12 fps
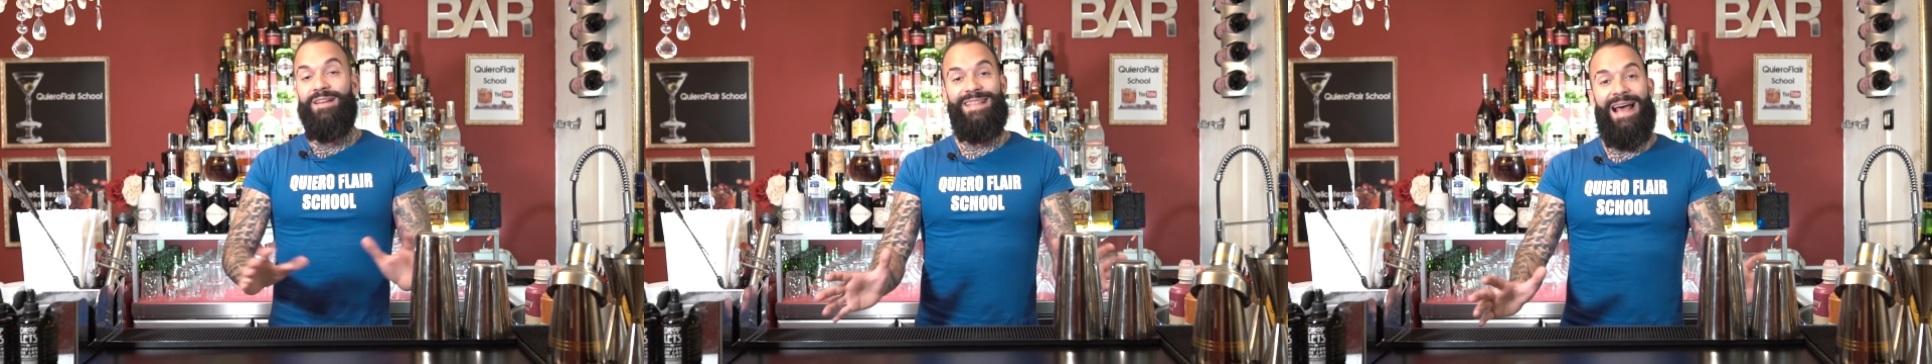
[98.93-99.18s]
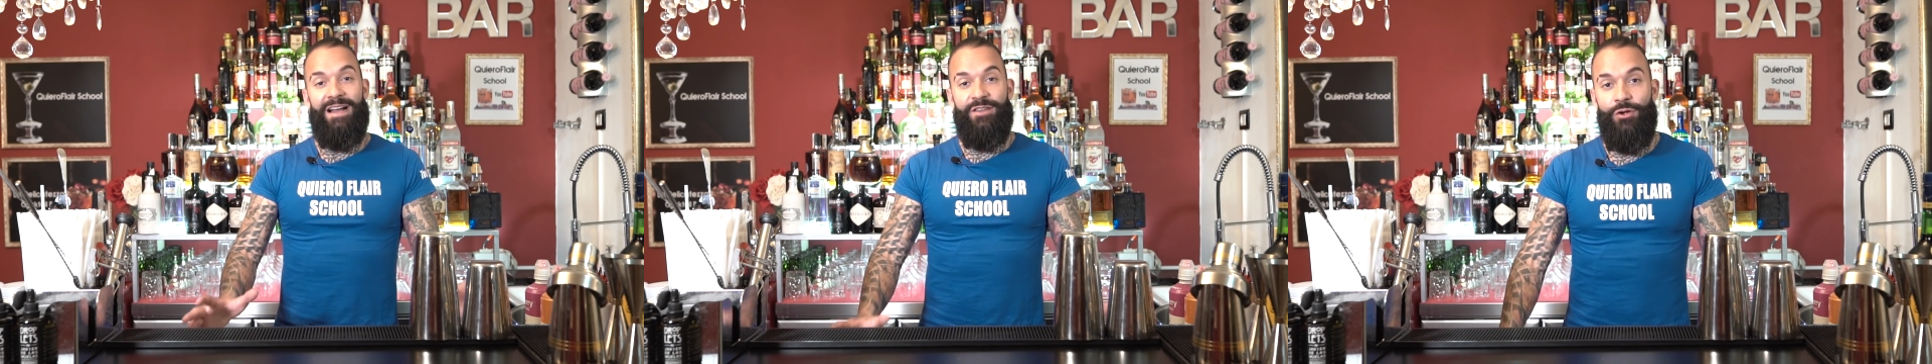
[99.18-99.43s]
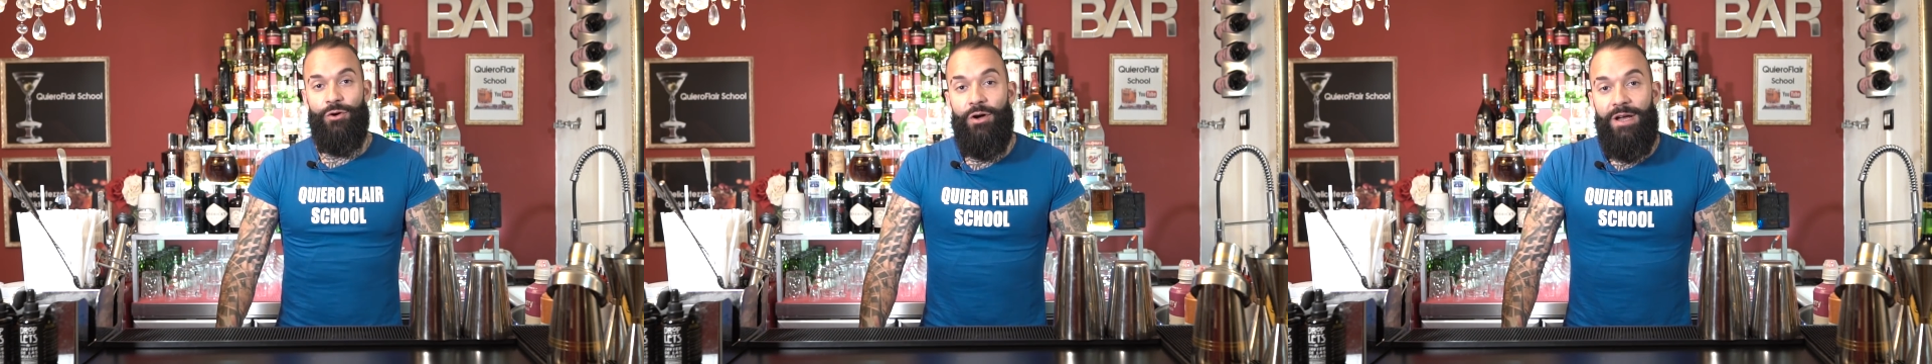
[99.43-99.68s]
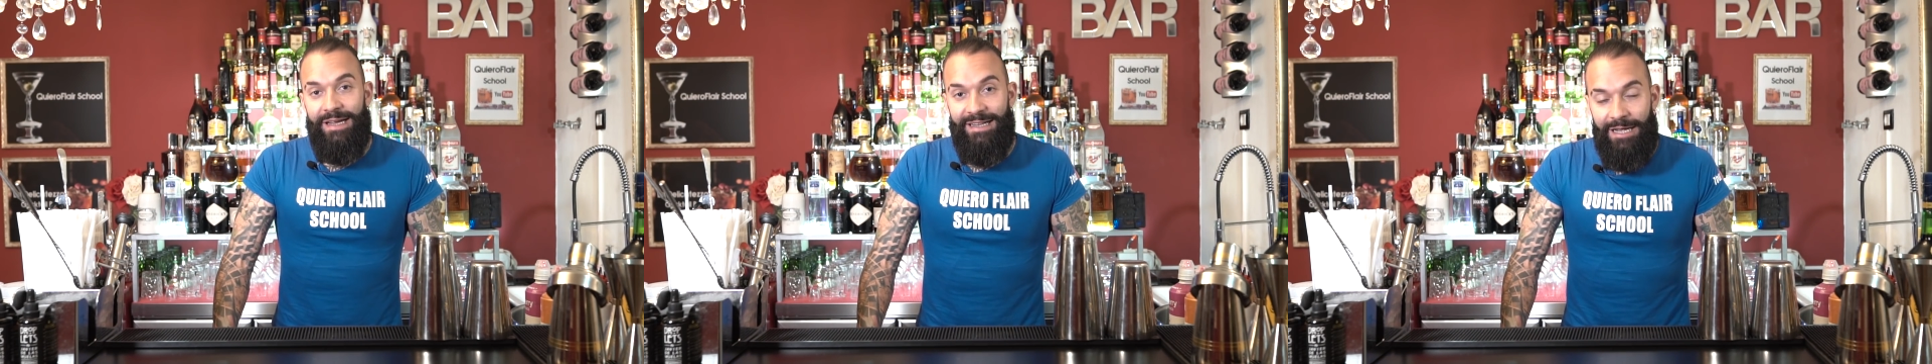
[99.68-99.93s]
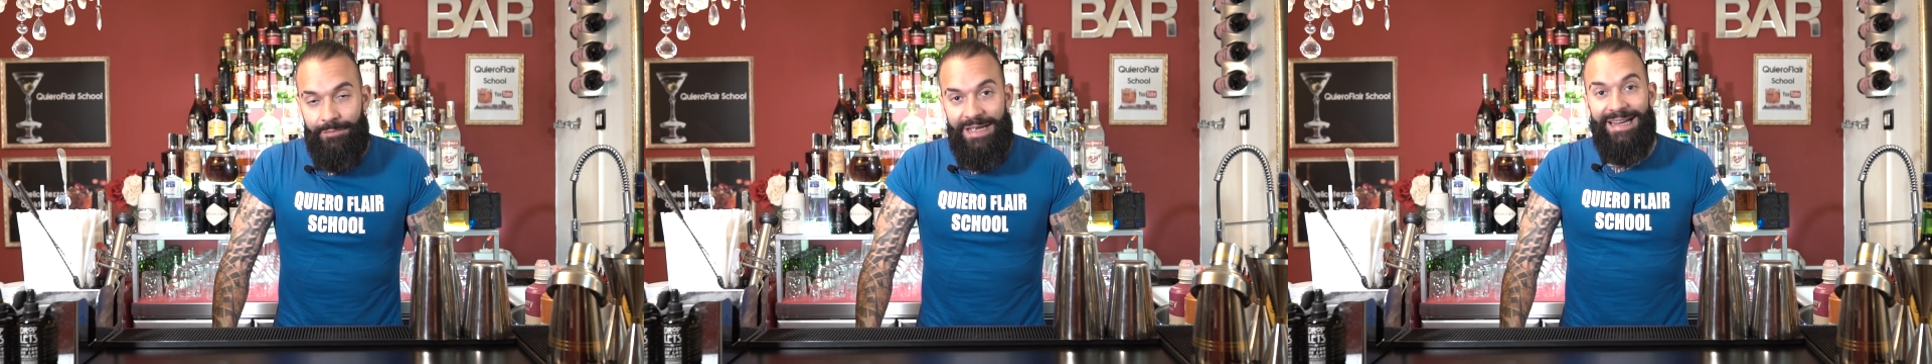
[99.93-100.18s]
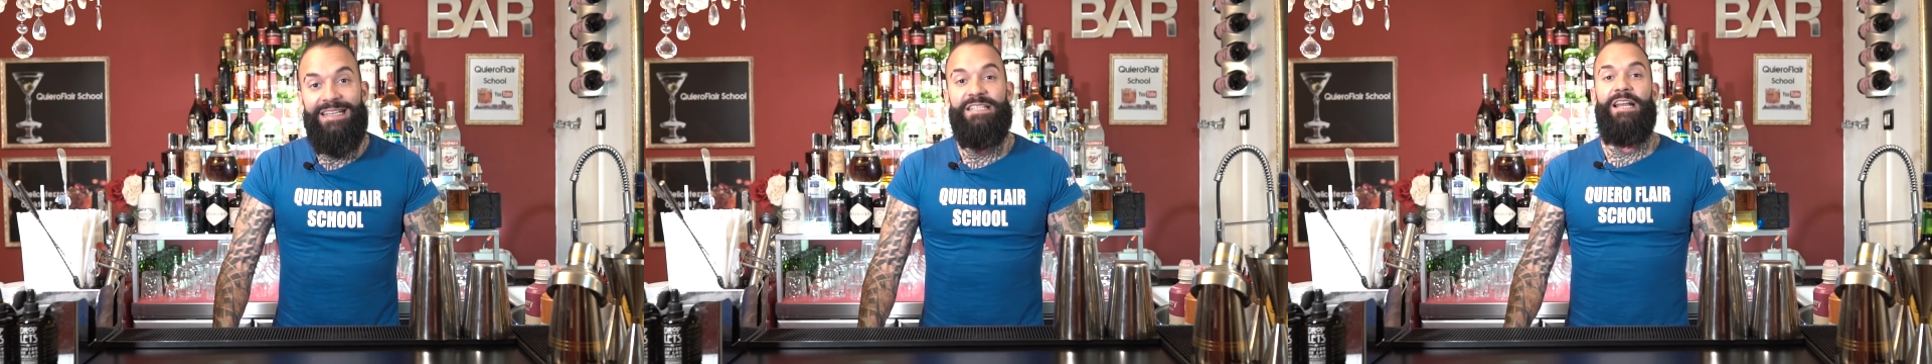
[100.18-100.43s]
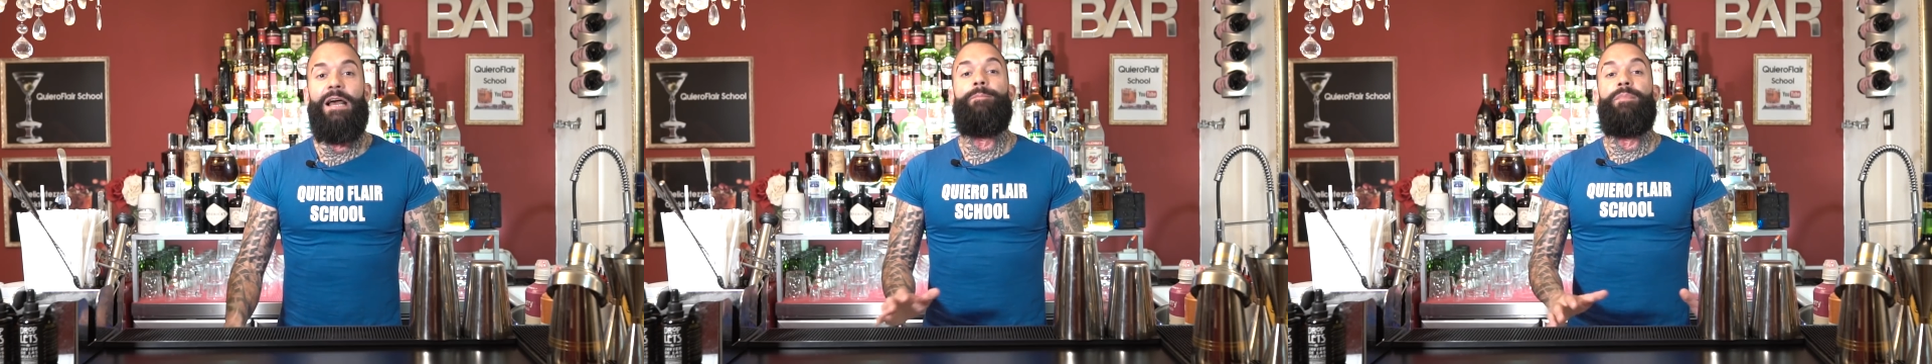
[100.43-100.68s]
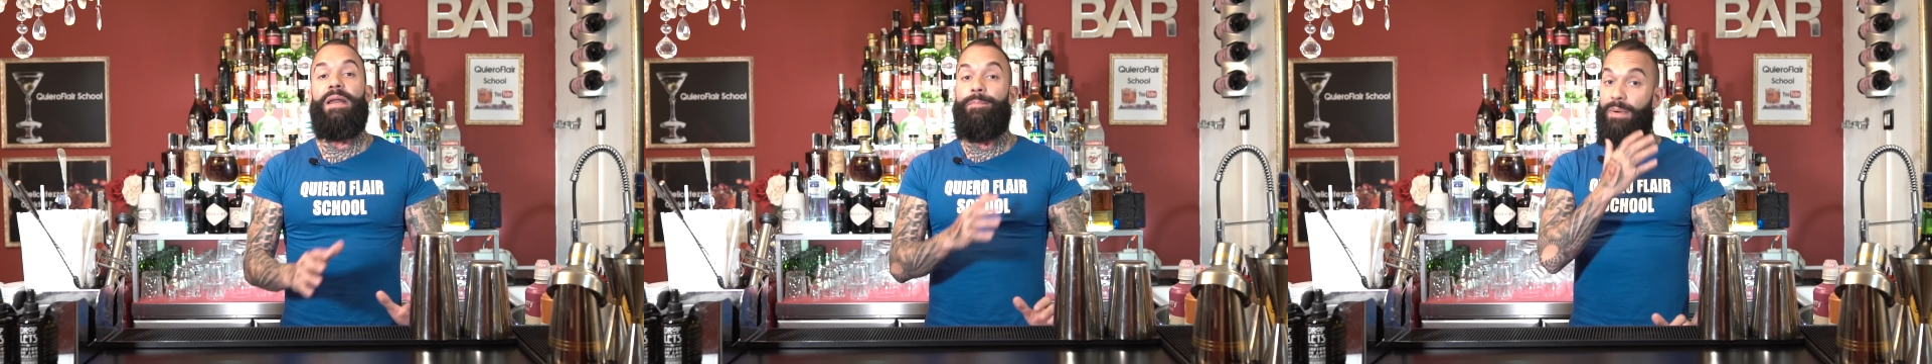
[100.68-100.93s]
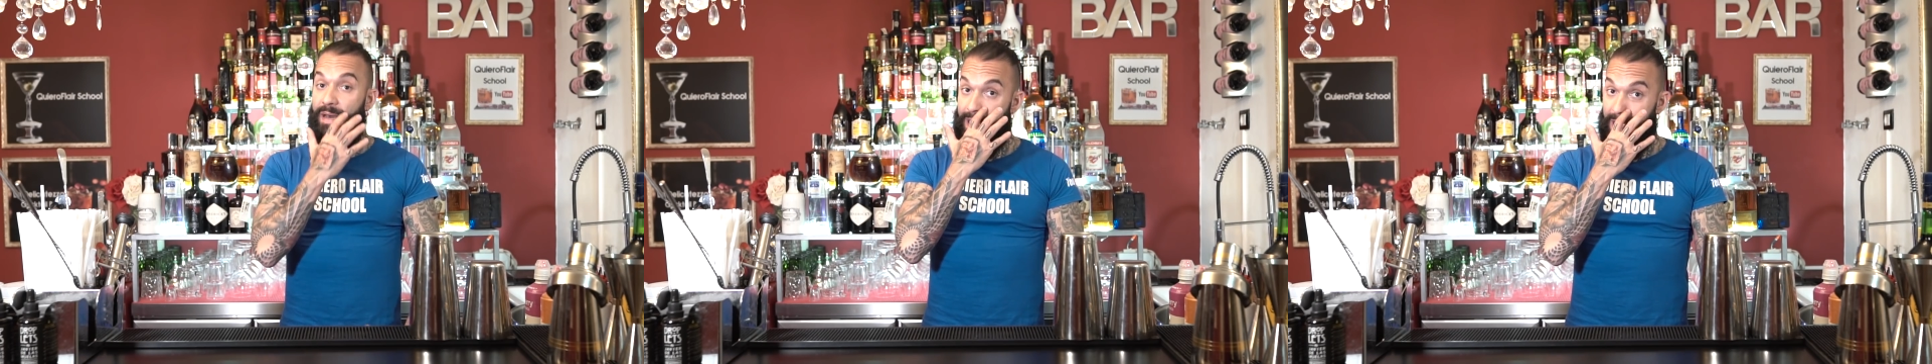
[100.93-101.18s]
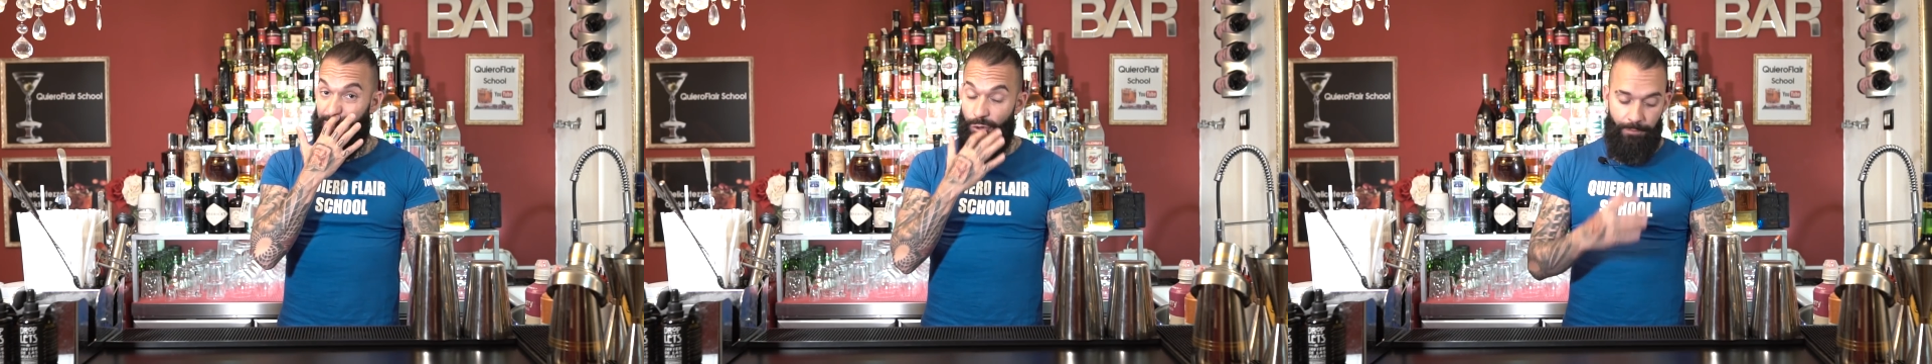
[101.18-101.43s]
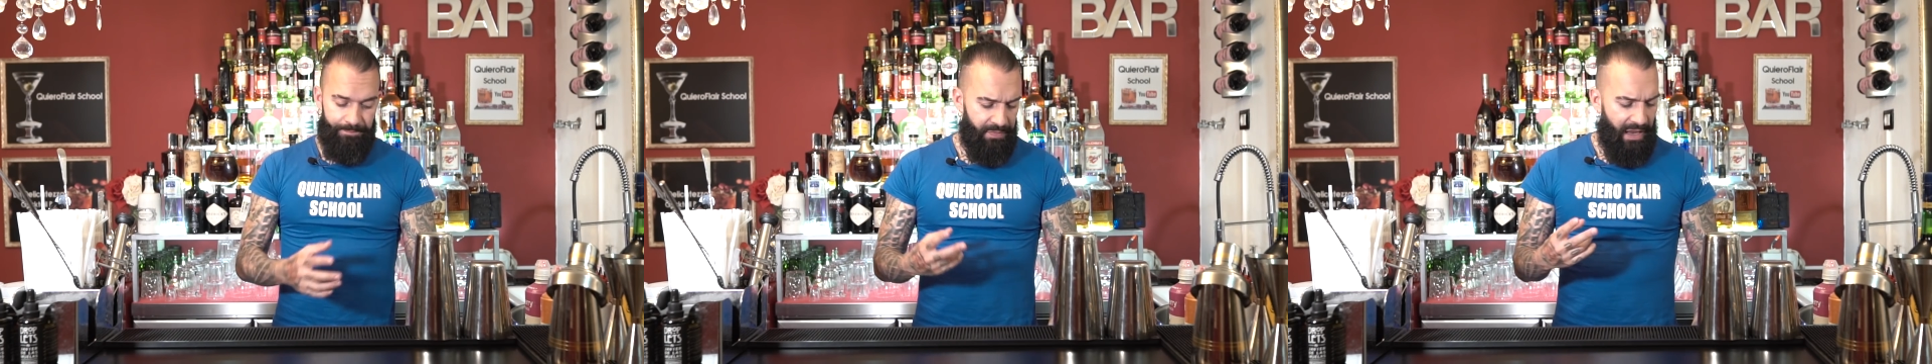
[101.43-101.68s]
daño y también que esté preparado.